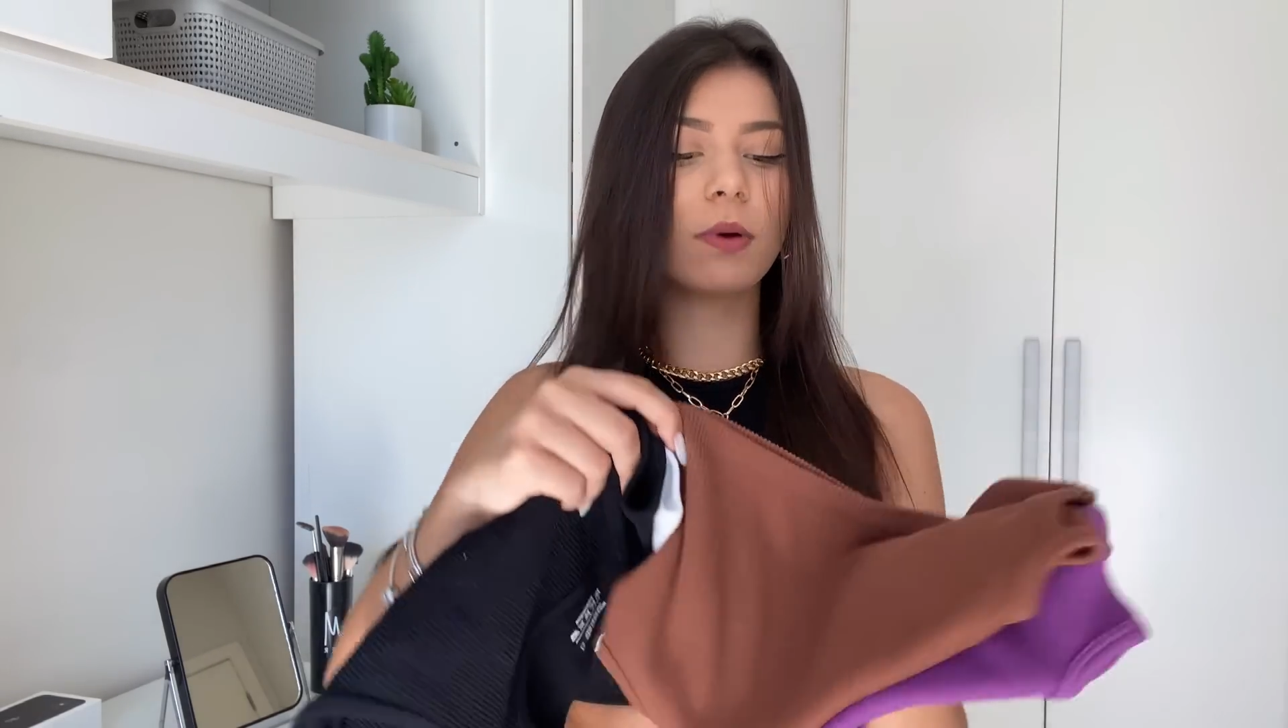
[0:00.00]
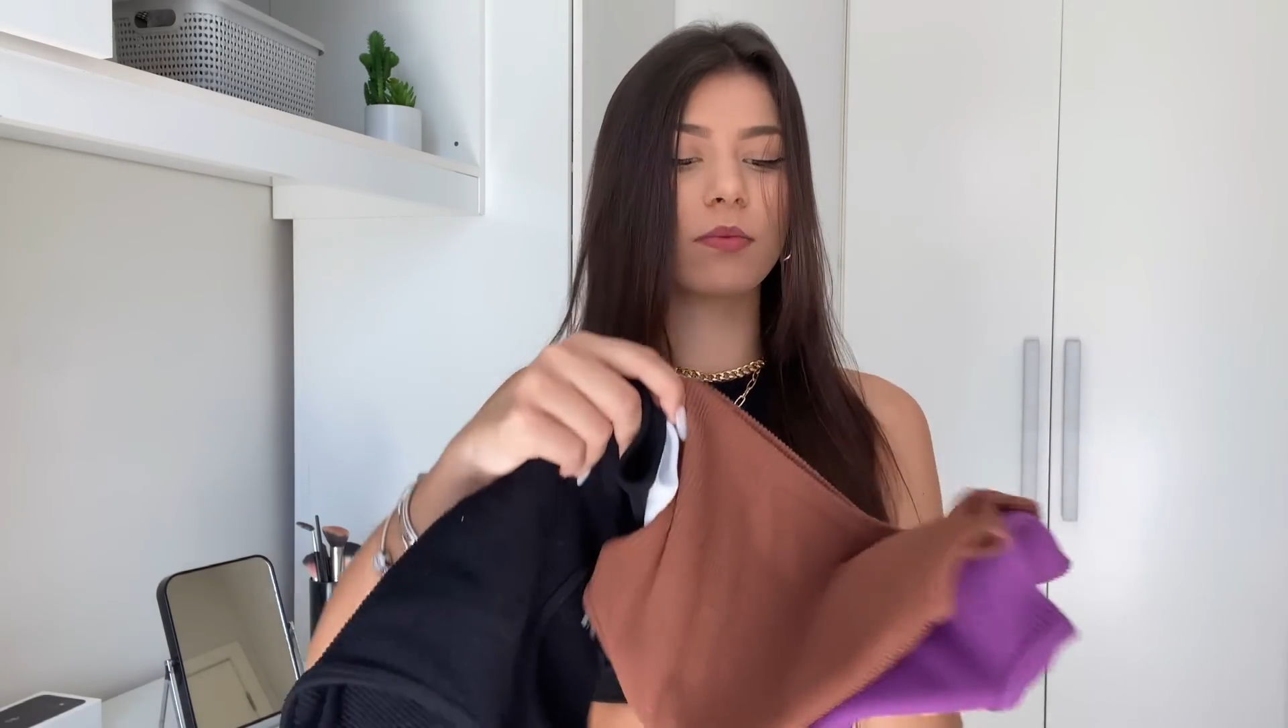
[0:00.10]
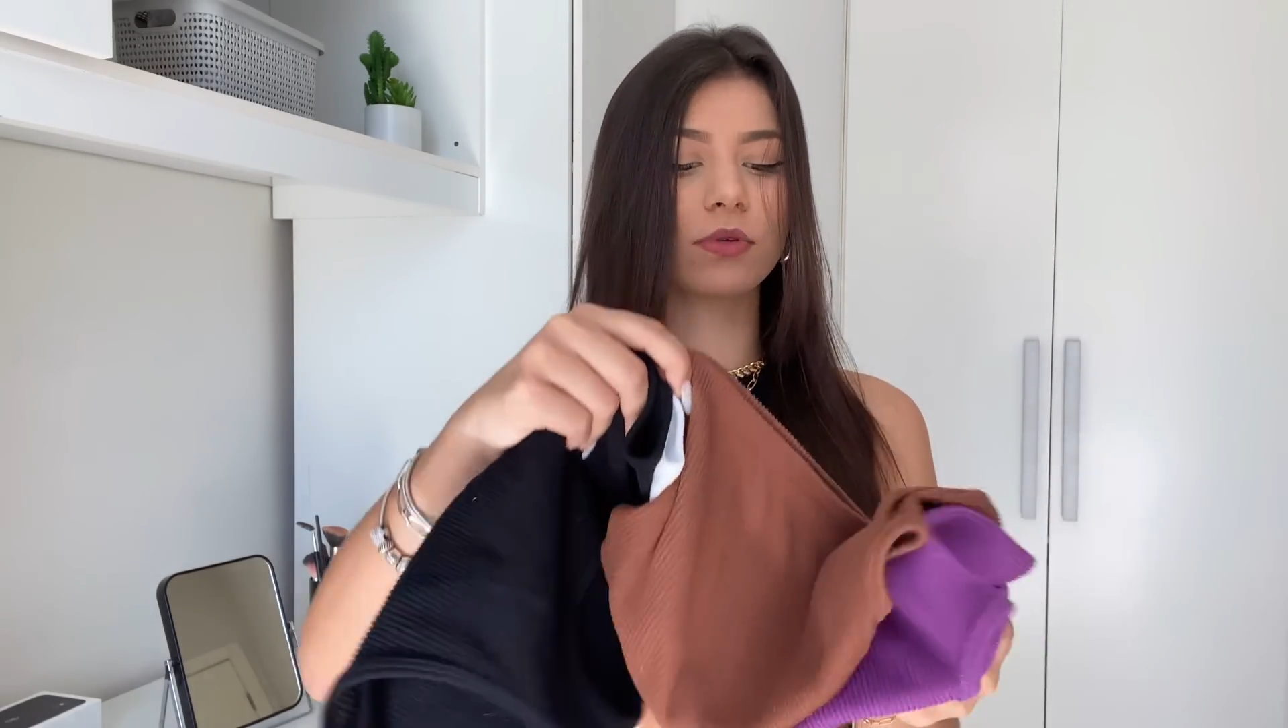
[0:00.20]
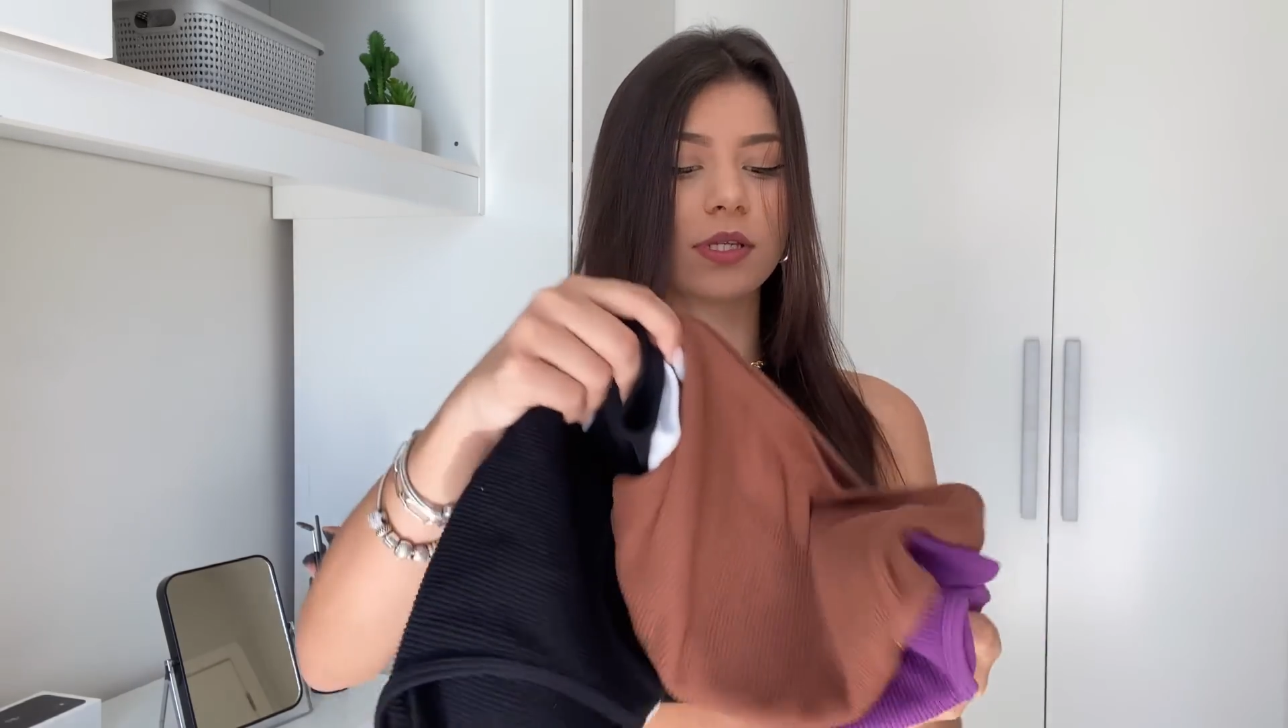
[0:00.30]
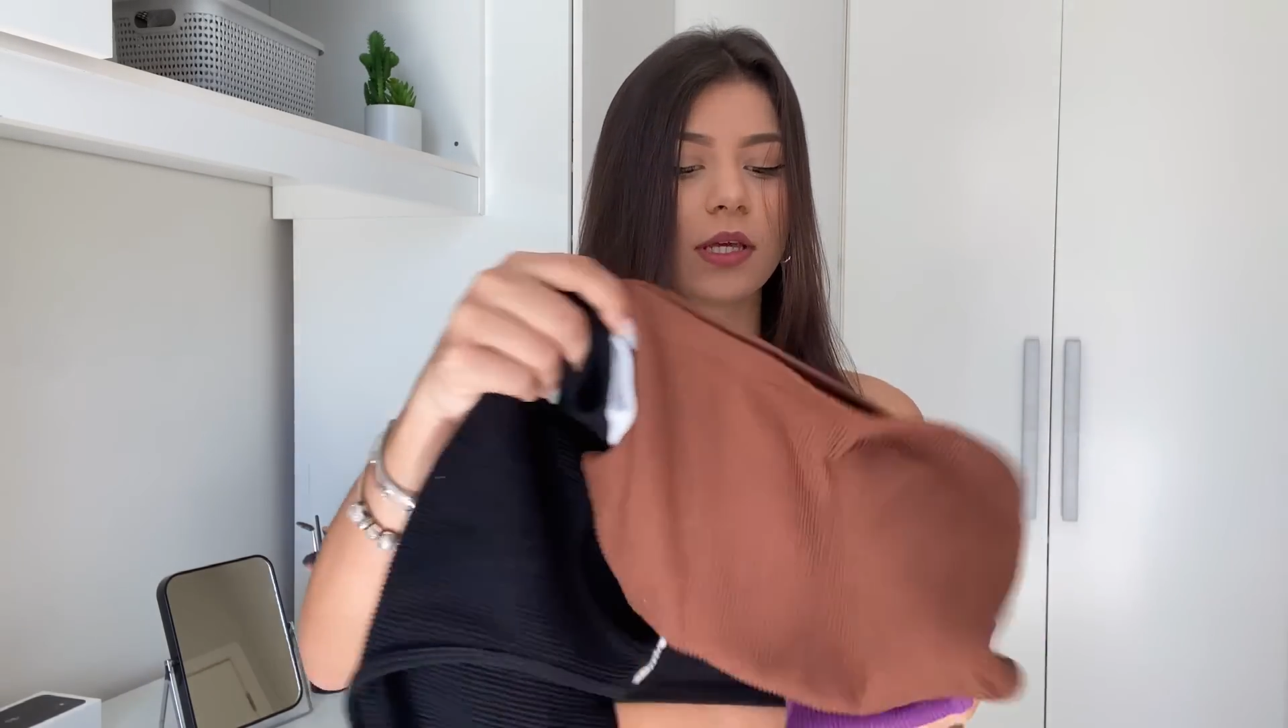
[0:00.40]
uma
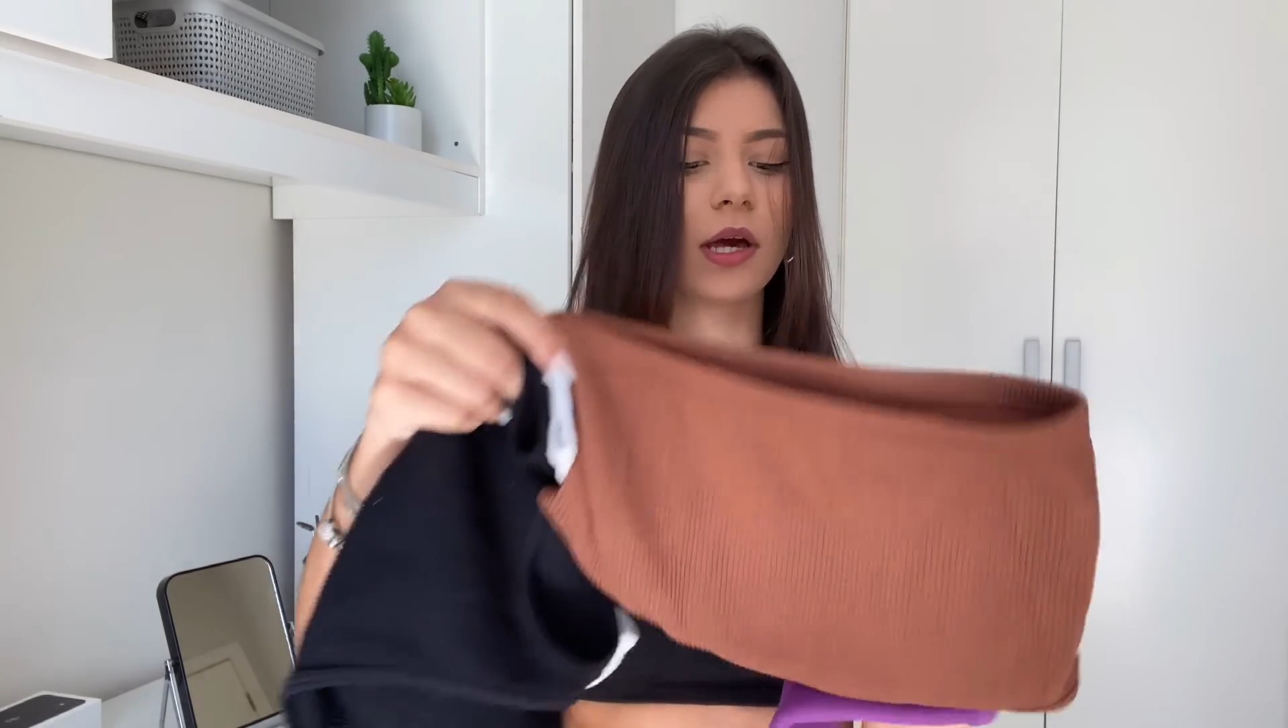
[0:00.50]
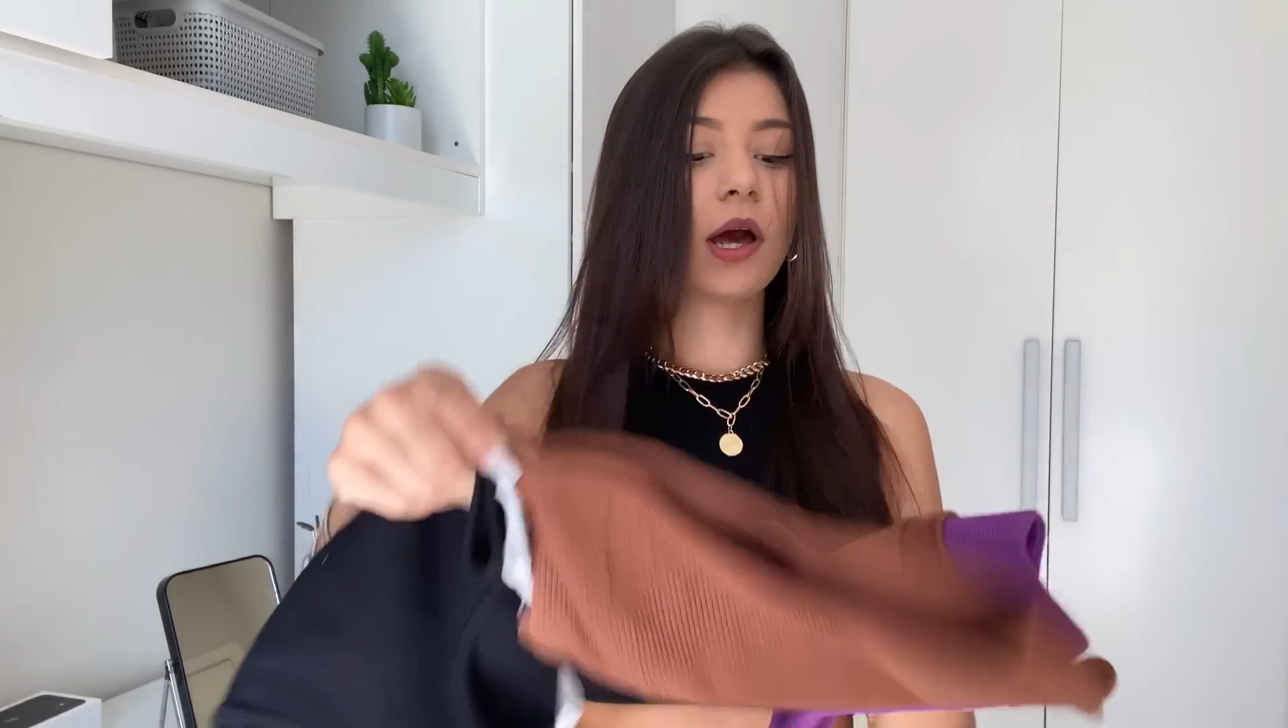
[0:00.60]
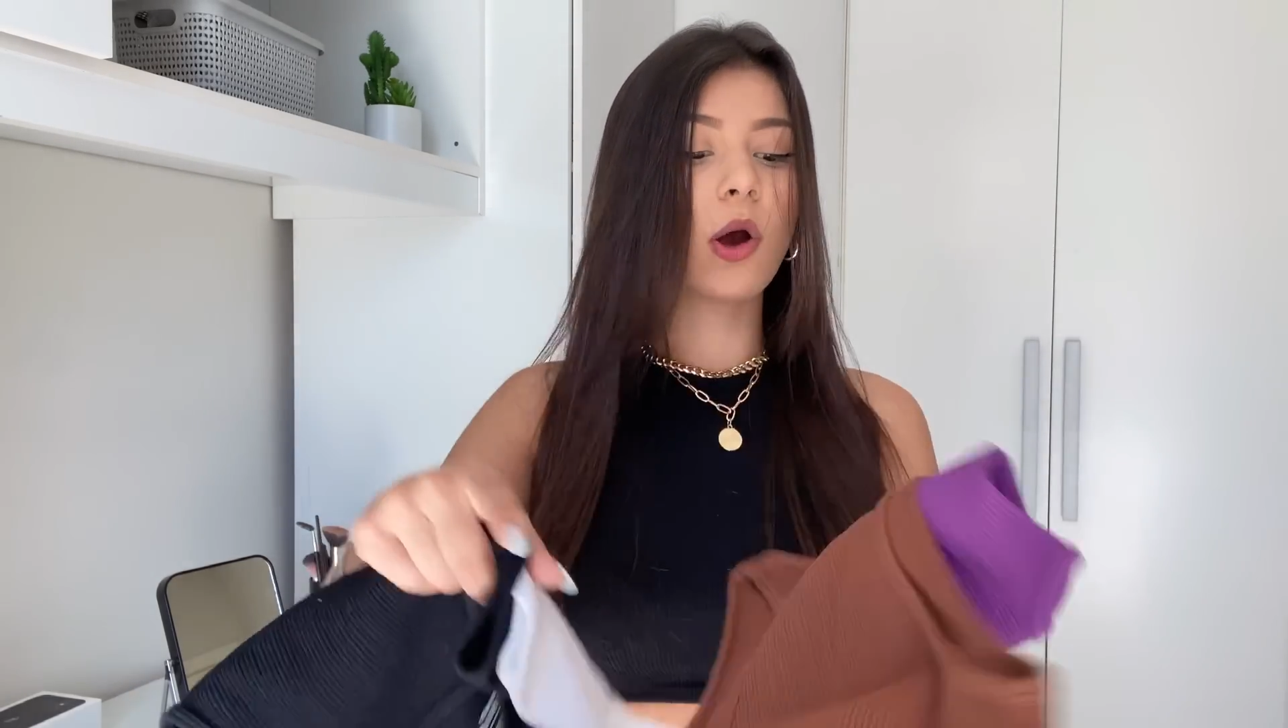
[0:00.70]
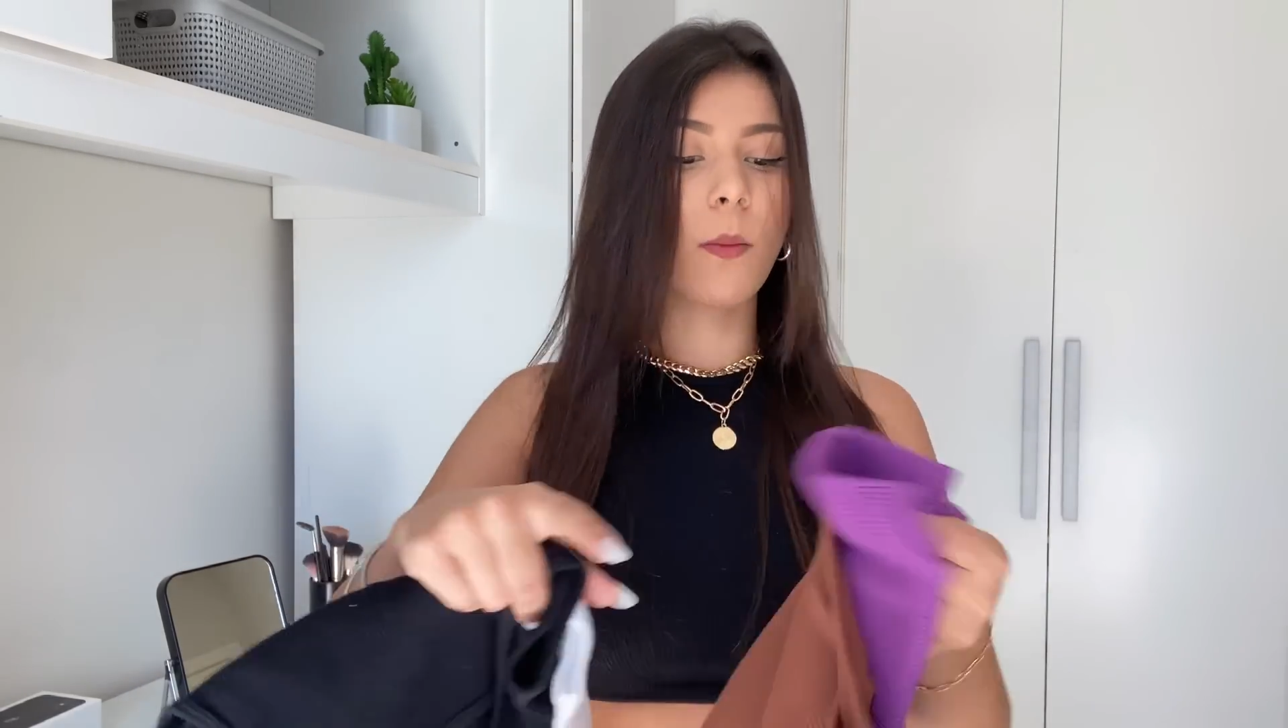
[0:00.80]
blusinha,